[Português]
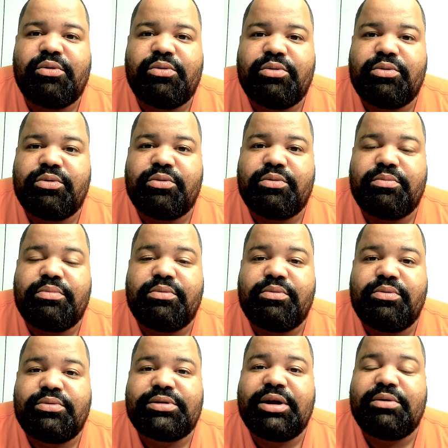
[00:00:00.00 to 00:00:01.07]
o
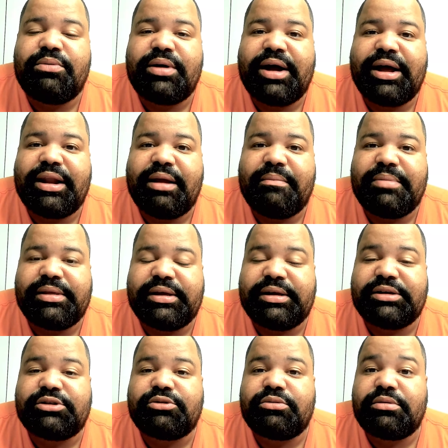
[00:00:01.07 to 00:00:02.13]
Buda, o
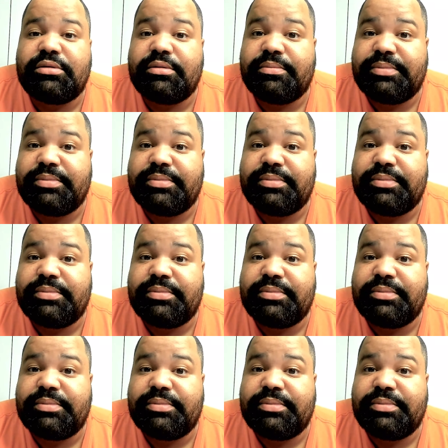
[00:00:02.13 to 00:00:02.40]
Calabreso,